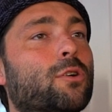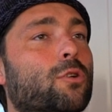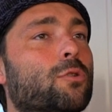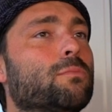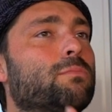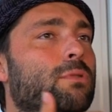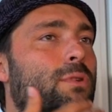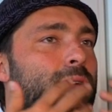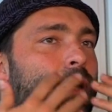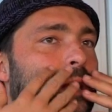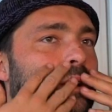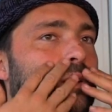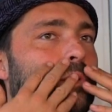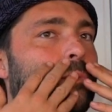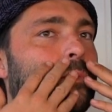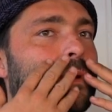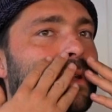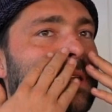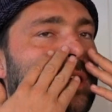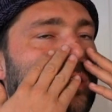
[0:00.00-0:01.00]
le beau, il y a le,
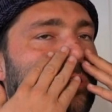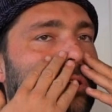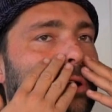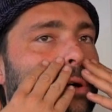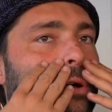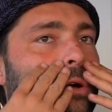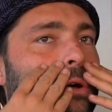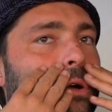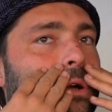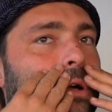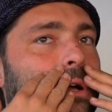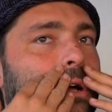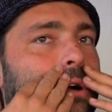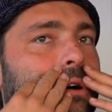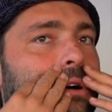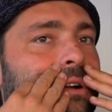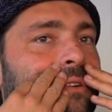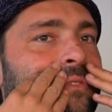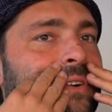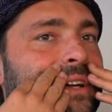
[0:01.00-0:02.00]
il y a le
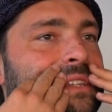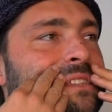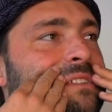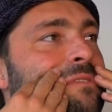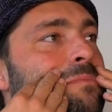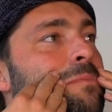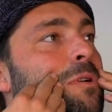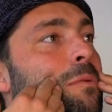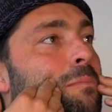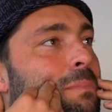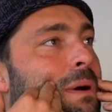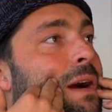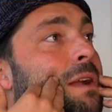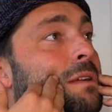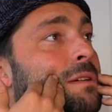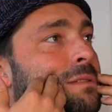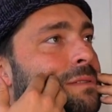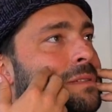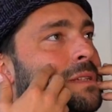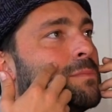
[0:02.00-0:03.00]
olfactivement
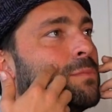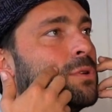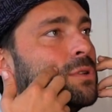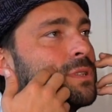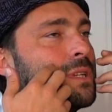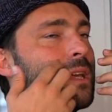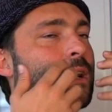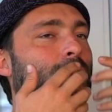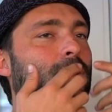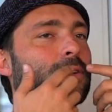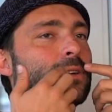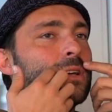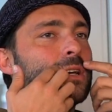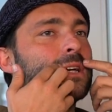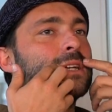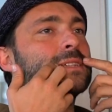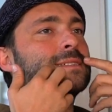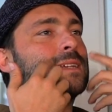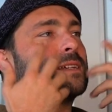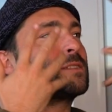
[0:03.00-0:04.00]
parlant, c'est beau, c'est-à-dire que
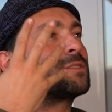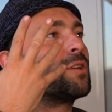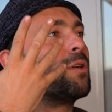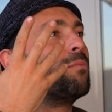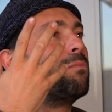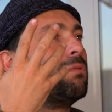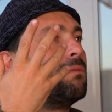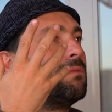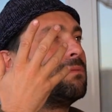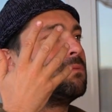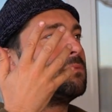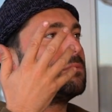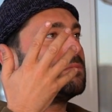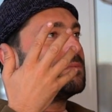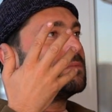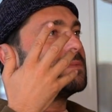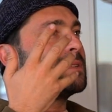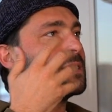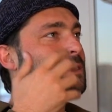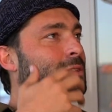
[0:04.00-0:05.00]
ça sent bon,
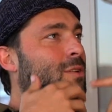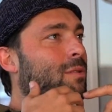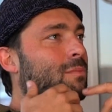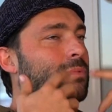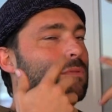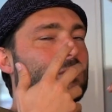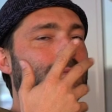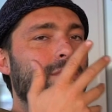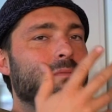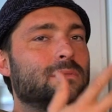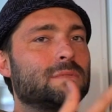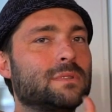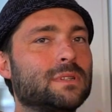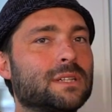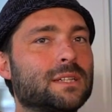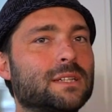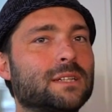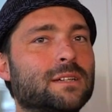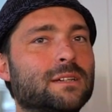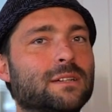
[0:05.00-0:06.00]
ça sent bon,
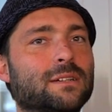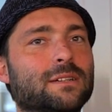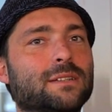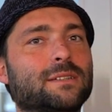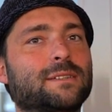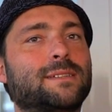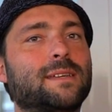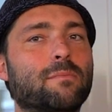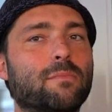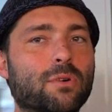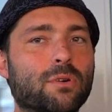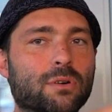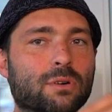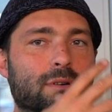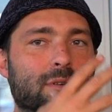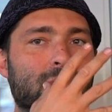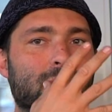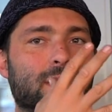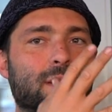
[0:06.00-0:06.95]
c'est beau,